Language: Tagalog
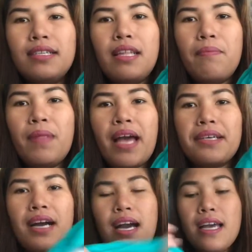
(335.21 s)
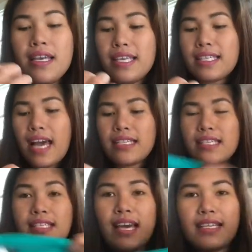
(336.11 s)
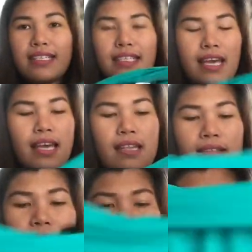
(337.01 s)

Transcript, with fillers: La Blanca. The size is size 10.